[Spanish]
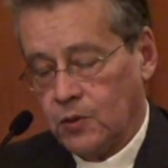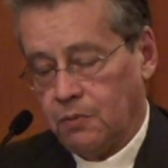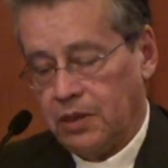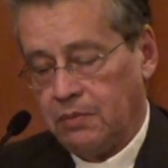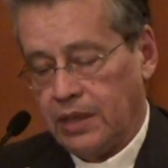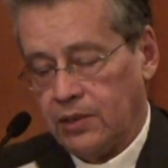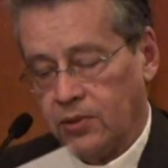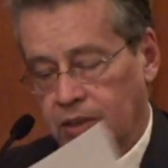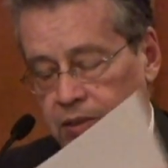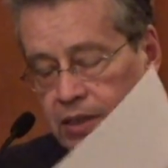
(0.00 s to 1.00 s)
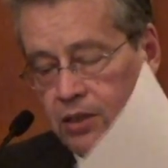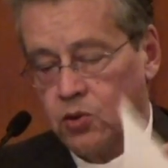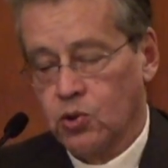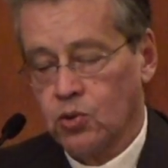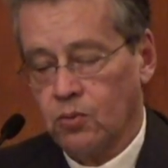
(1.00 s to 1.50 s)
I y se
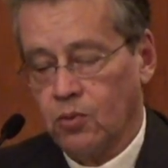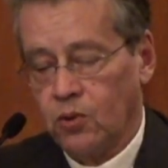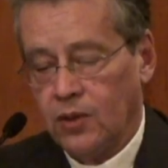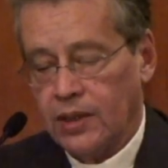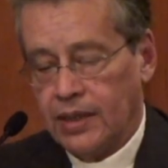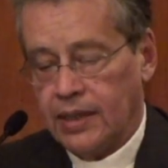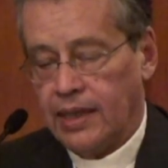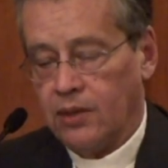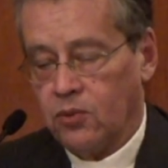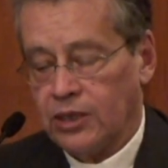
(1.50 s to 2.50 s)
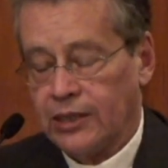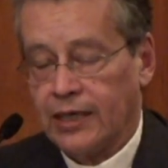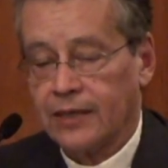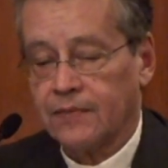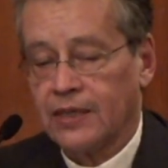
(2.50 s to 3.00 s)
consumó la
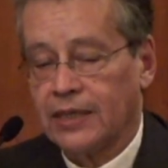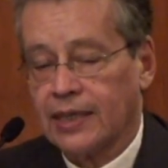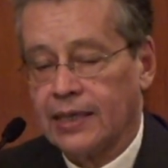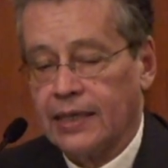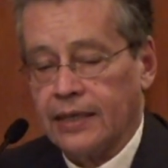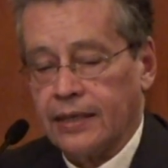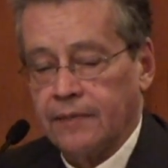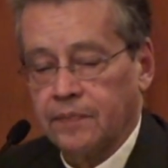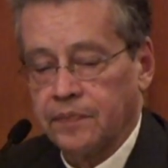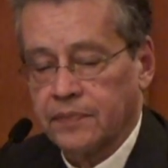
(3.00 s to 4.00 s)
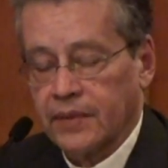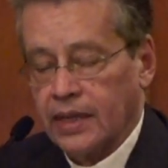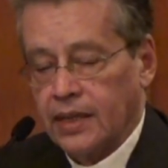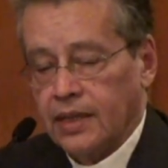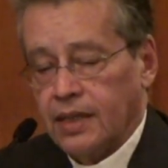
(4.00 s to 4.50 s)
unidad italiana.
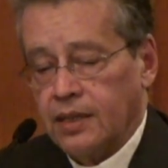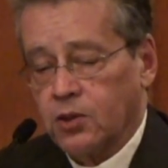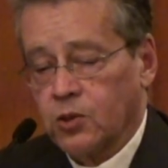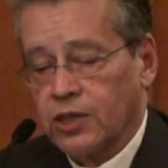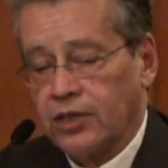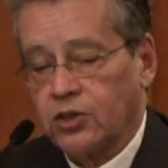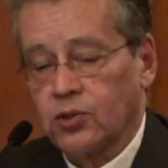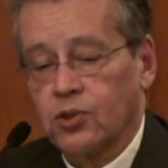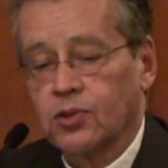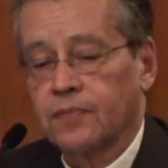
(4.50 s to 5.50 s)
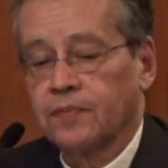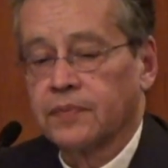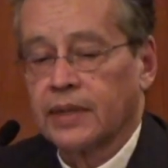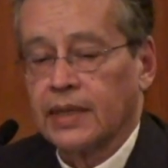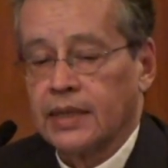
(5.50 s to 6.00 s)
Estos hechos
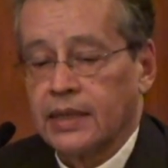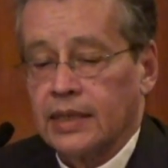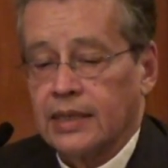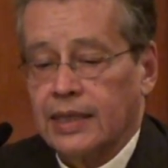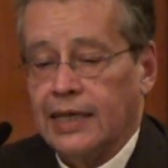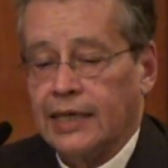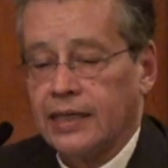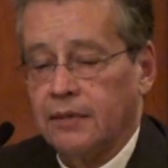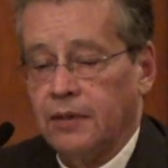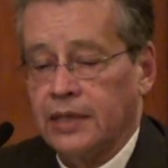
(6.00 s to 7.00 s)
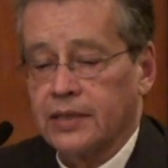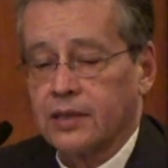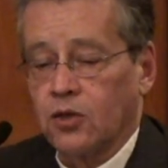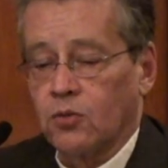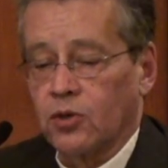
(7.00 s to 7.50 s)
legibles
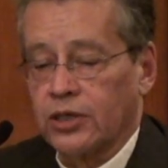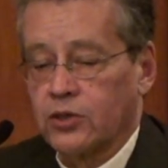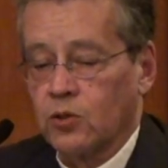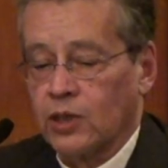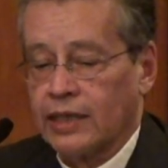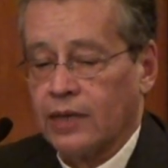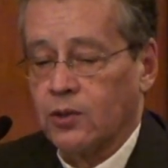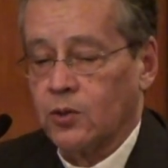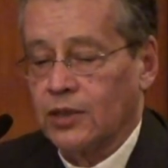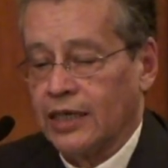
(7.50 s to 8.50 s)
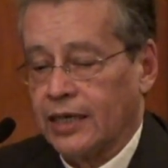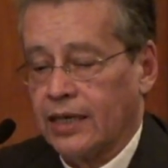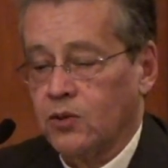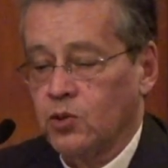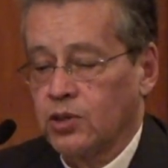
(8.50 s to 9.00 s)
como resultado de
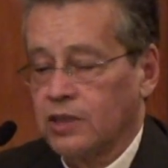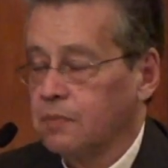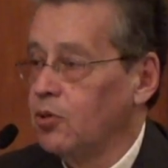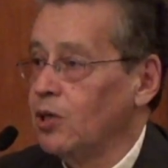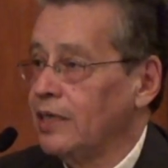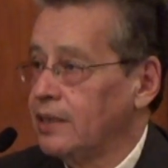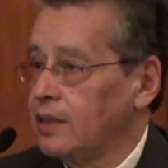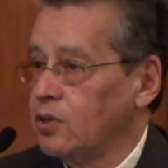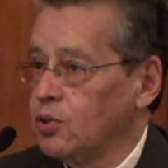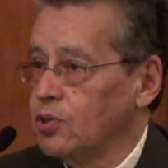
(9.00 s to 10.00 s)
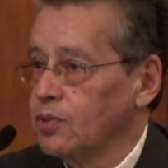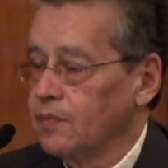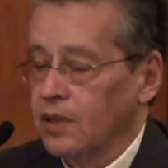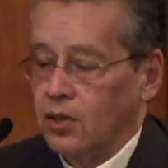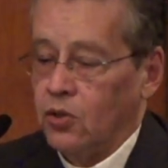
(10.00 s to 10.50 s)
reajustes políticos
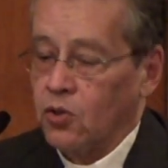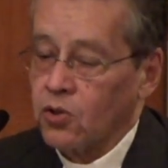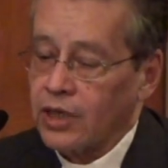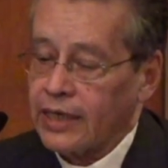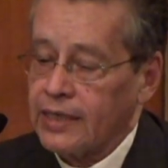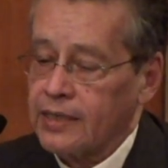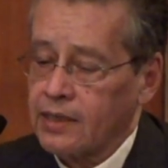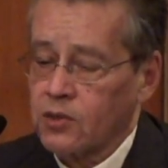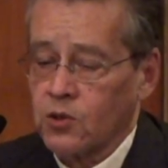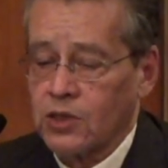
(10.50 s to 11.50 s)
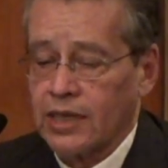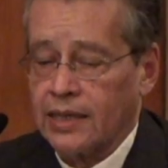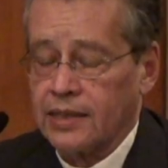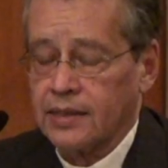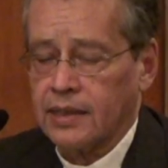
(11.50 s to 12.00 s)
o con raíces
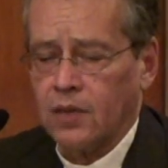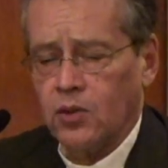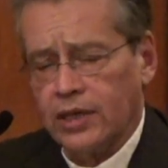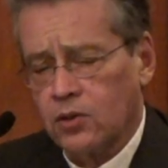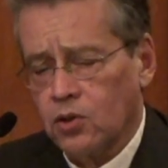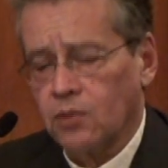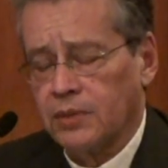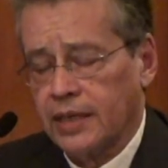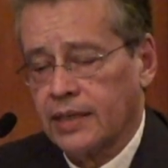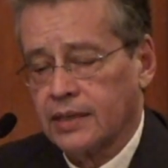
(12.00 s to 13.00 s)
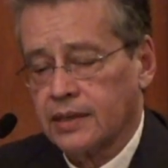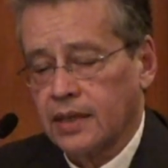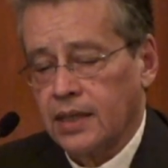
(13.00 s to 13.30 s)
sociales y aún económicas,